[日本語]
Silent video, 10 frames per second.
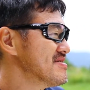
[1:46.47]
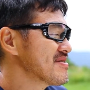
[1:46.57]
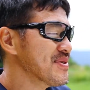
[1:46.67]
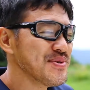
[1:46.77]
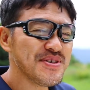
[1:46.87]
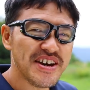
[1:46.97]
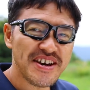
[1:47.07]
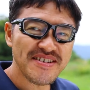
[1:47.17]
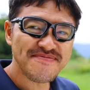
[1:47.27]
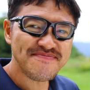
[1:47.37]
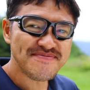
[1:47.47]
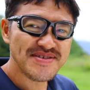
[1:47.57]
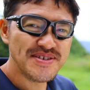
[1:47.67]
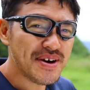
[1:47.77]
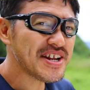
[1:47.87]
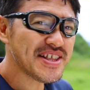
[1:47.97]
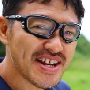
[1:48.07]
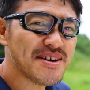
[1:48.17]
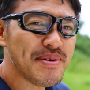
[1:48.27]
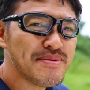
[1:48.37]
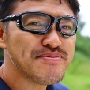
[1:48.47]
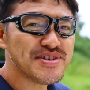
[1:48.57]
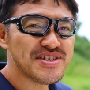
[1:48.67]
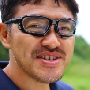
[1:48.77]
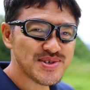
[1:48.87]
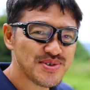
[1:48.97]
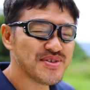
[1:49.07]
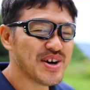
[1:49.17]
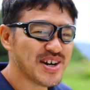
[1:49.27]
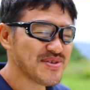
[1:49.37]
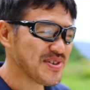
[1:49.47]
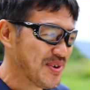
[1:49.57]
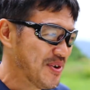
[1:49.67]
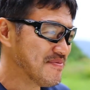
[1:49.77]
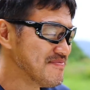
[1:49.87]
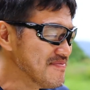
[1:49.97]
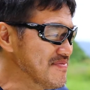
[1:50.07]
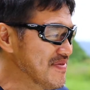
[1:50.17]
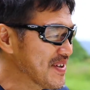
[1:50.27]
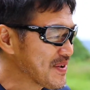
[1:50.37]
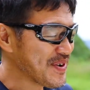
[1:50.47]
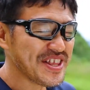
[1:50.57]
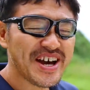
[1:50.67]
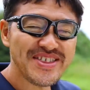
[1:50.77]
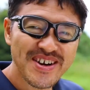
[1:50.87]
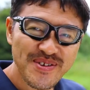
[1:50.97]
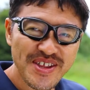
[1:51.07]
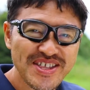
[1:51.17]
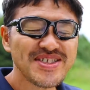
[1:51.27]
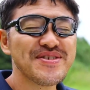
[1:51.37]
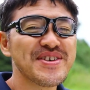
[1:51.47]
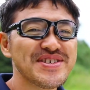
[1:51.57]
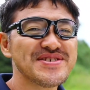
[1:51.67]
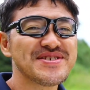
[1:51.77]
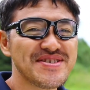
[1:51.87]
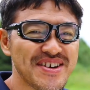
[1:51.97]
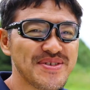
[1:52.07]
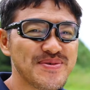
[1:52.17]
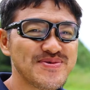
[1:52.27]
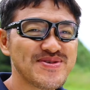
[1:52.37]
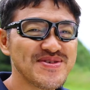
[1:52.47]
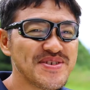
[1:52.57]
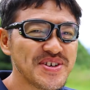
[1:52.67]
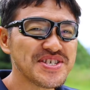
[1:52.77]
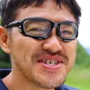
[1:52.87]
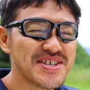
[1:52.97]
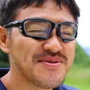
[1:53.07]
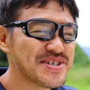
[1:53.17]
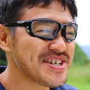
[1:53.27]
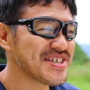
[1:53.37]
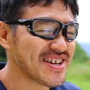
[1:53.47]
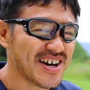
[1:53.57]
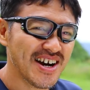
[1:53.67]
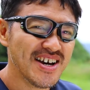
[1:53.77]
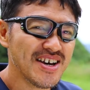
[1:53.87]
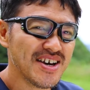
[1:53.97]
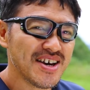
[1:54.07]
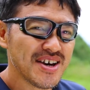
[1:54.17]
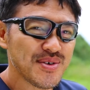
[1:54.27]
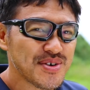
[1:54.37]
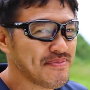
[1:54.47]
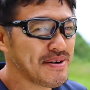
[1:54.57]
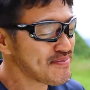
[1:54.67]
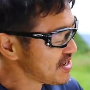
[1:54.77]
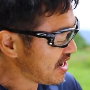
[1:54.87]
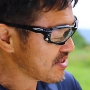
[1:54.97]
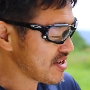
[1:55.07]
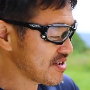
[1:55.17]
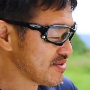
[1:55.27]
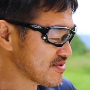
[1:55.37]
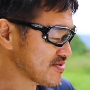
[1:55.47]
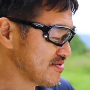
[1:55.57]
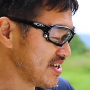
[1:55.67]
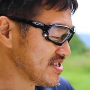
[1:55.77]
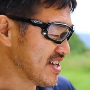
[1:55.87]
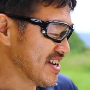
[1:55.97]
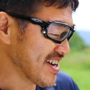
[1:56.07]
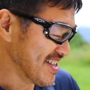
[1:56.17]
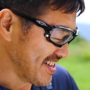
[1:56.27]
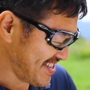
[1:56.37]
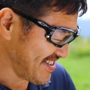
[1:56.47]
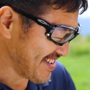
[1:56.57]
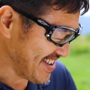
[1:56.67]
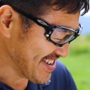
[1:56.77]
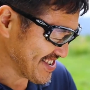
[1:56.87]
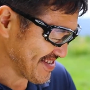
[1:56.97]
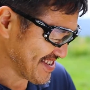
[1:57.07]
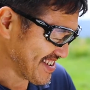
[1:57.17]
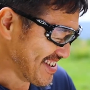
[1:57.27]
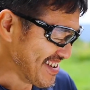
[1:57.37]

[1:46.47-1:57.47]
このね言われたらパンプキンでしょってわかるけどこれなんだろうなっていう感じですねあの普通に渡されてまされたらこれパンプキン当てる人少ないんじゃないかなっていう感じがします